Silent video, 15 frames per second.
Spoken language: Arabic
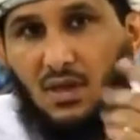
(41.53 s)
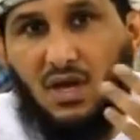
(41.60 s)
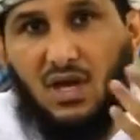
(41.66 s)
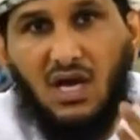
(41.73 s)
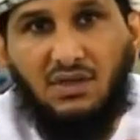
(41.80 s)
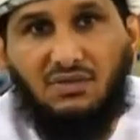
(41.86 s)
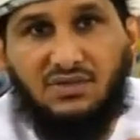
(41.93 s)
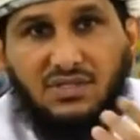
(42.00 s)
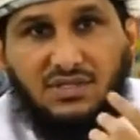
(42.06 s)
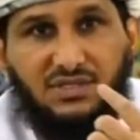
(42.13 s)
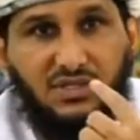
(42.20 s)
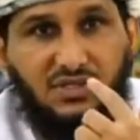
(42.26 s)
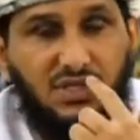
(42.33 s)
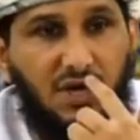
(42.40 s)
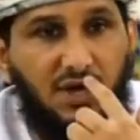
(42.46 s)
خضت
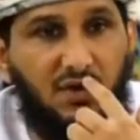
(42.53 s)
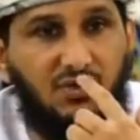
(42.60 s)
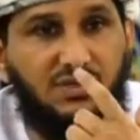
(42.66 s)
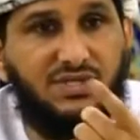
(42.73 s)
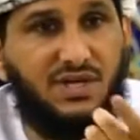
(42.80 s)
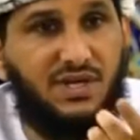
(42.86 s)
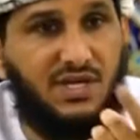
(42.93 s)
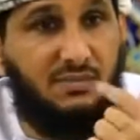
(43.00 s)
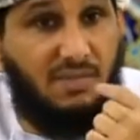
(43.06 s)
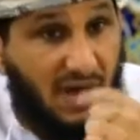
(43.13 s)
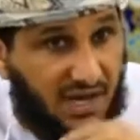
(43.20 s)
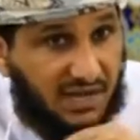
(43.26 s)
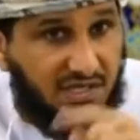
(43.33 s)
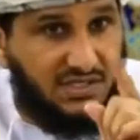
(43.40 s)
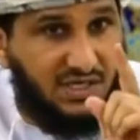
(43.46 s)
استشارة أسرية
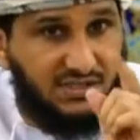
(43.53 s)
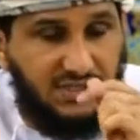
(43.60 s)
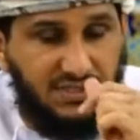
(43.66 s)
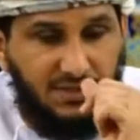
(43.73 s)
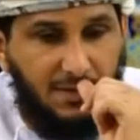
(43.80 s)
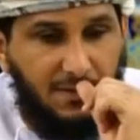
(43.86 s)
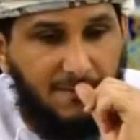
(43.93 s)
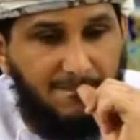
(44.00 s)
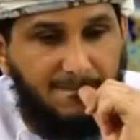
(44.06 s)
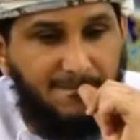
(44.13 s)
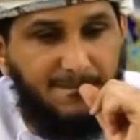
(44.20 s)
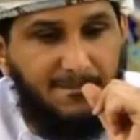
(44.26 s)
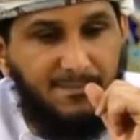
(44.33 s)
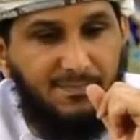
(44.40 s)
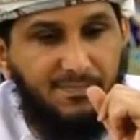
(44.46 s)
معي أنا شخصيا
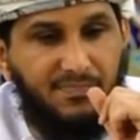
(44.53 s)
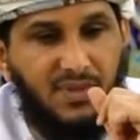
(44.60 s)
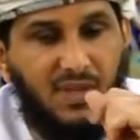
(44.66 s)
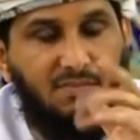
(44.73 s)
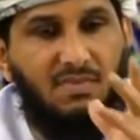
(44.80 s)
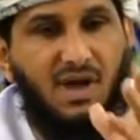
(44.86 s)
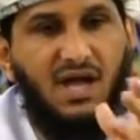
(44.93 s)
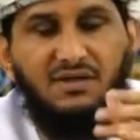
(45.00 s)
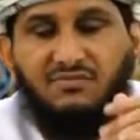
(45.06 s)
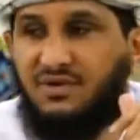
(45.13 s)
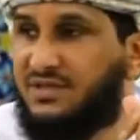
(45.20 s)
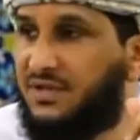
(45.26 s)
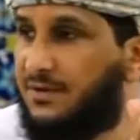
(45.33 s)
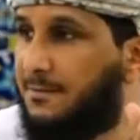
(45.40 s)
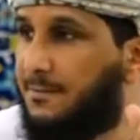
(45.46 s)
بعد
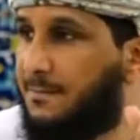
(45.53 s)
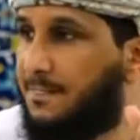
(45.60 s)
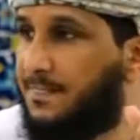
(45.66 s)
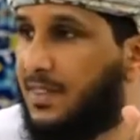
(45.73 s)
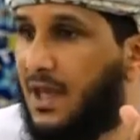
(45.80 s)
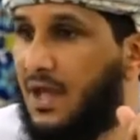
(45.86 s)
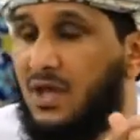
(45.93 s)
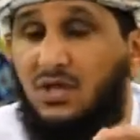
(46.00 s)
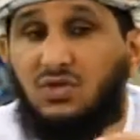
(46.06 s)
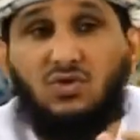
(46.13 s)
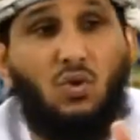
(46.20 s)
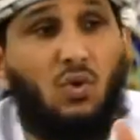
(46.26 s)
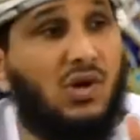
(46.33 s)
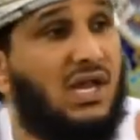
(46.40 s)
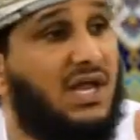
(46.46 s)
فترة
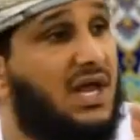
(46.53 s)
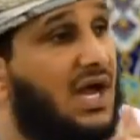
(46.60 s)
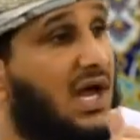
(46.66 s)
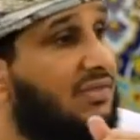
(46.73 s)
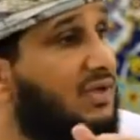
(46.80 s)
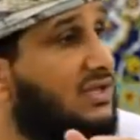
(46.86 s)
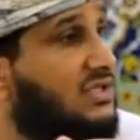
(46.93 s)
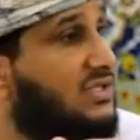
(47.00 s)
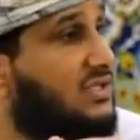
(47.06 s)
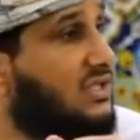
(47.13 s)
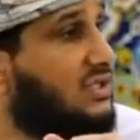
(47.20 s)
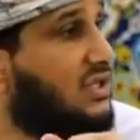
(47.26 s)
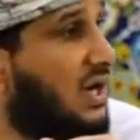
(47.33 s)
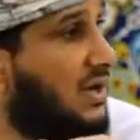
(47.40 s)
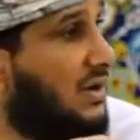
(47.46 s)
تقول لنا خضيت
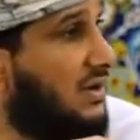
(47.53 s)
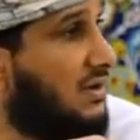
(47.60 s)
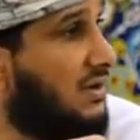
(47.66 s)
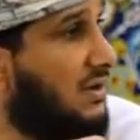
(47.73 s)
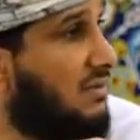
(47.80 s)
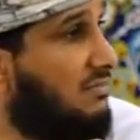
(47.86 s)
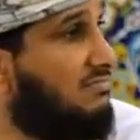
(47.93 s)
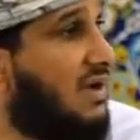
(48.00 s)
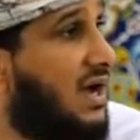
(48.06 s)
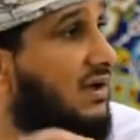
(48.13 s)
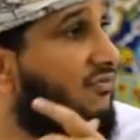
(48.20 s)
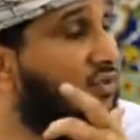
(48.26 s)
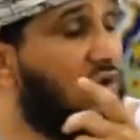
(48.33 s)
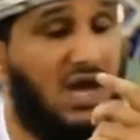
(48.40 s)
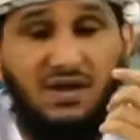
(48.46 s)
استشارة مع
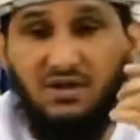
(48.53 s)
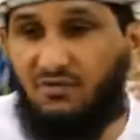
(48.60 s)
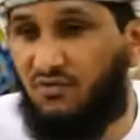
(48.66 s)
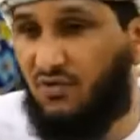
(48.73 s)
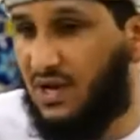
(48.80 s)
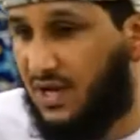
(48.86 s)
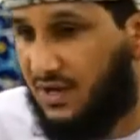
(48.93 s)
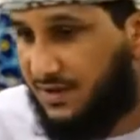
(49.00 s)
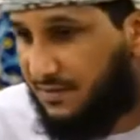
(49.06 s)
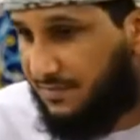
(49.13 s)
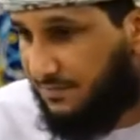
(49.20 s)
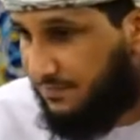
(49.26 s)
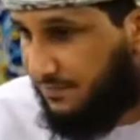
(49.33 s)
فلان الفلاني